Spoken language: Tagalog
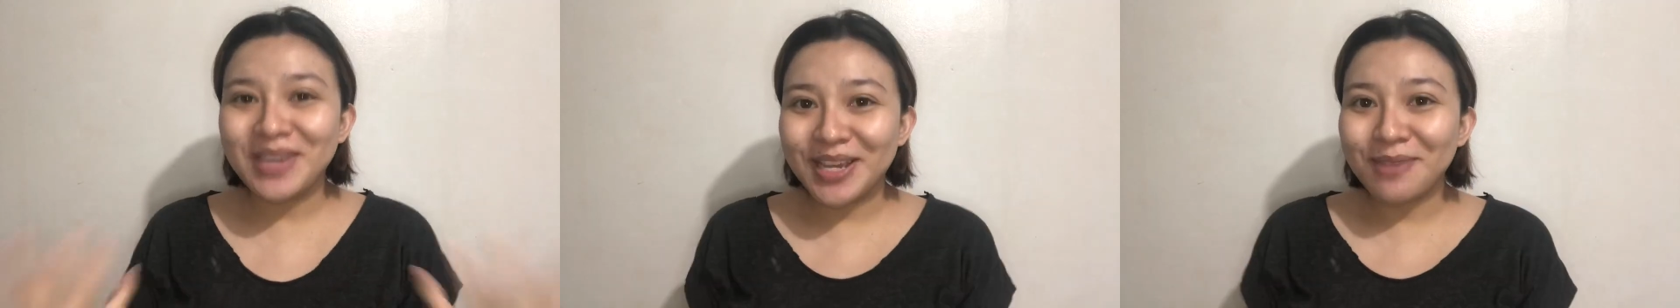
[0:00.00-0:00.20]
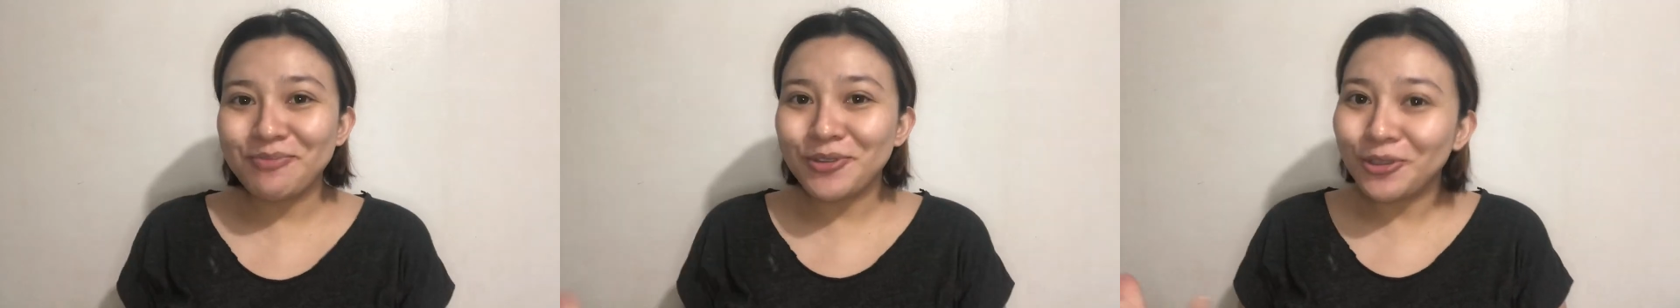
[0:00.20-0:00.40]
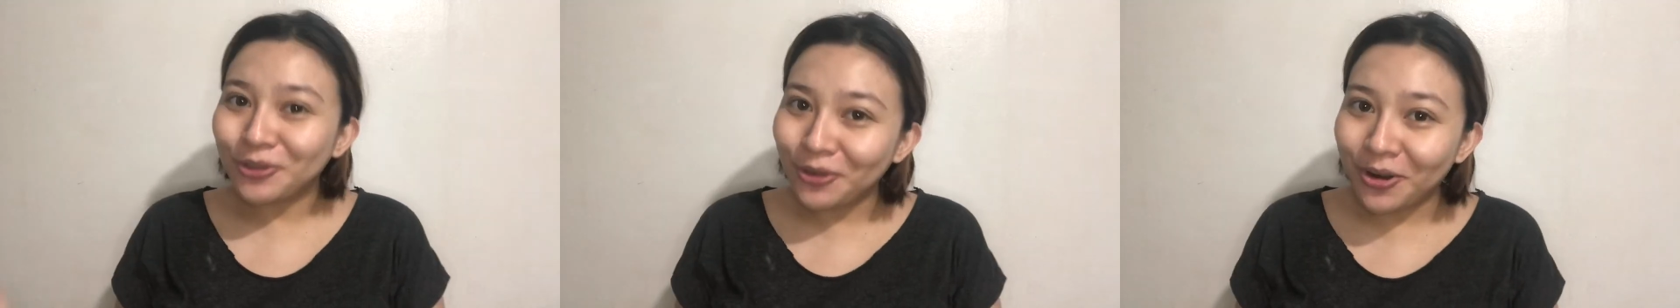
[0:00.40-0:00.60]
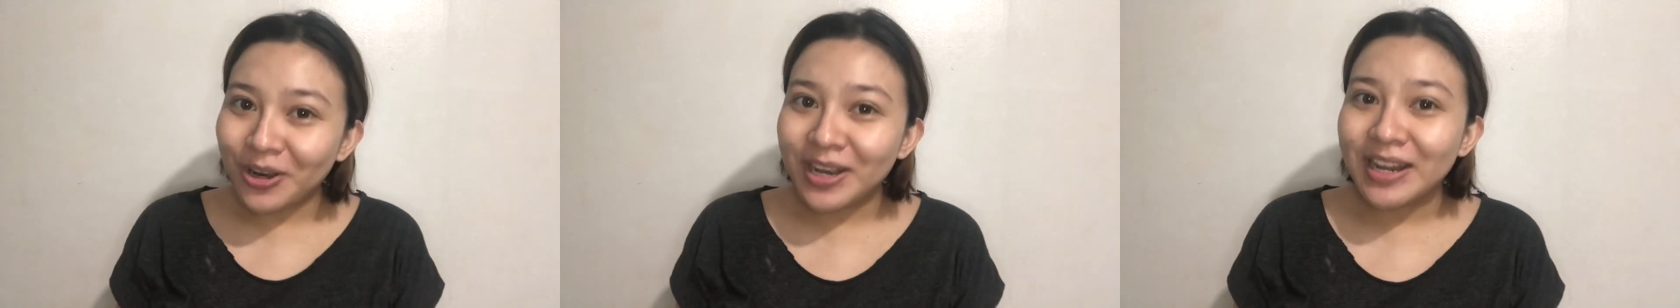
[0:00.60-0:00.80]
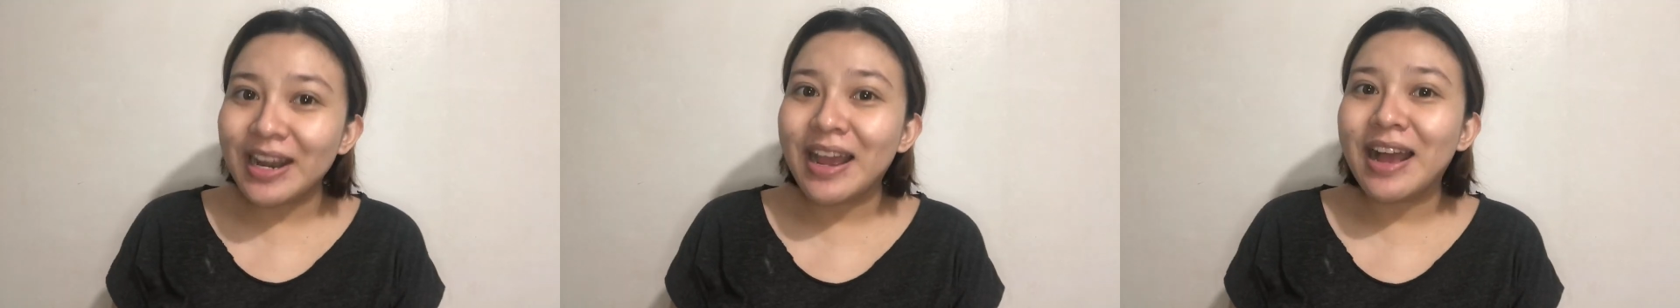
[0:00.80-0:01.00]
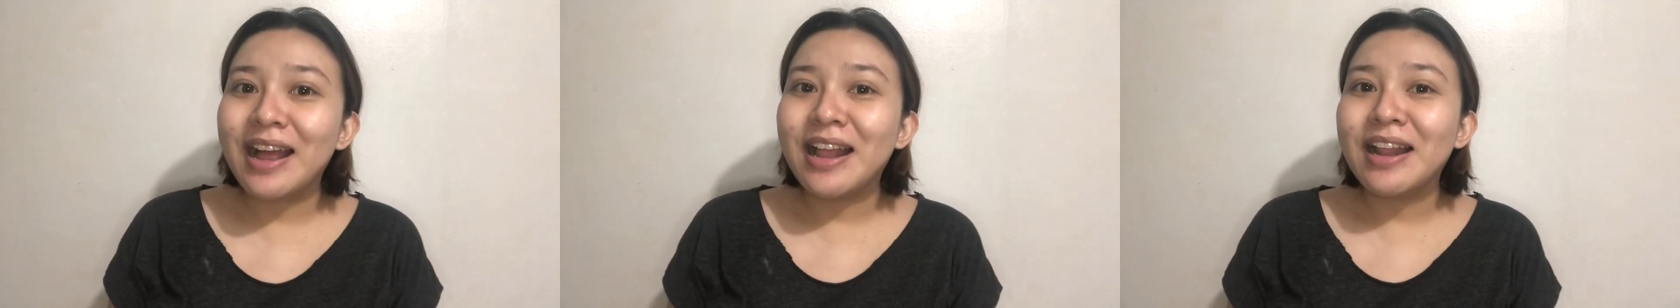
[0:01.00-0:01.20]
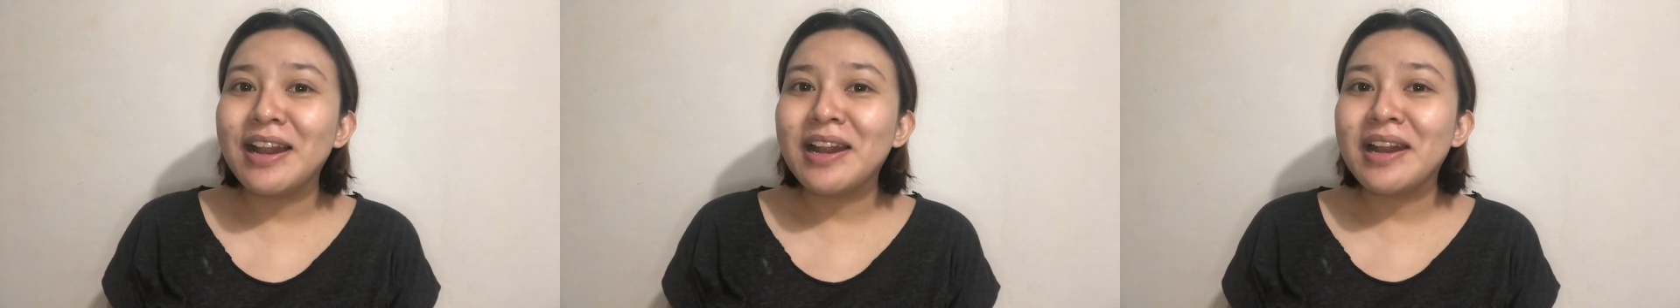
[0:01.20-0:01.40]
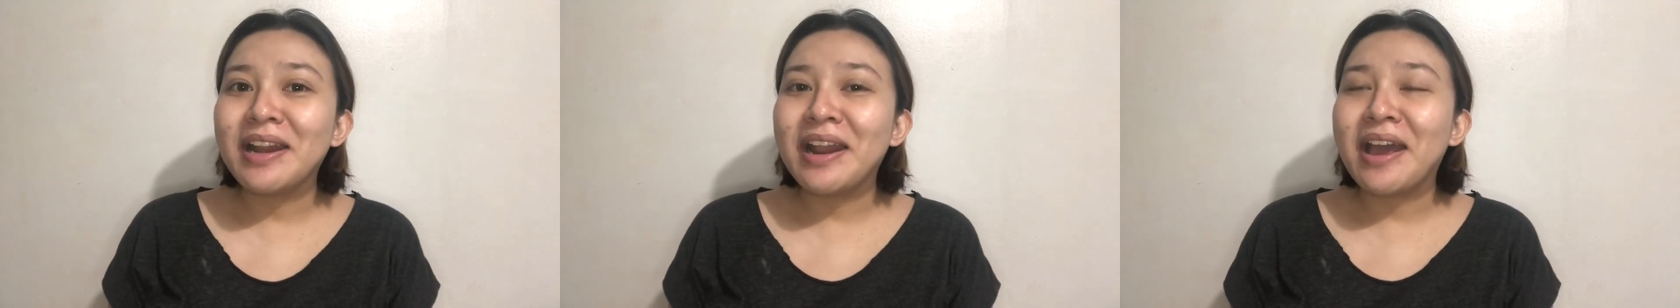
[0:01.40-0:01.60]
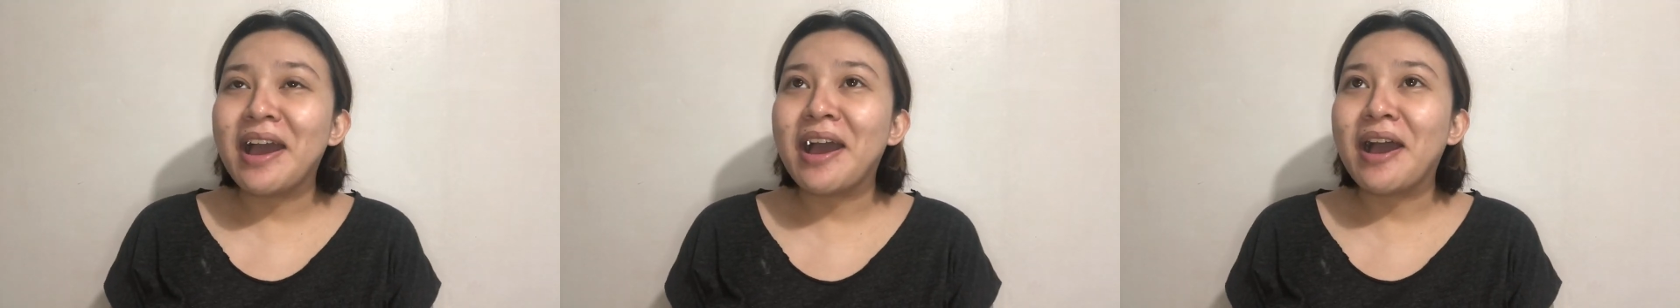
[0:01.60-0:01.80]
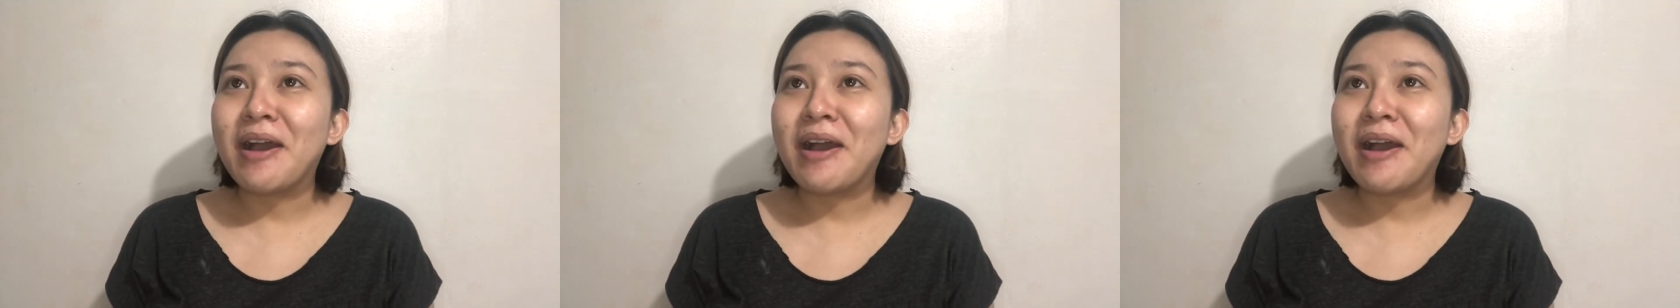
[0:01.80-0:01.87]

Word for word: makeup tutorial na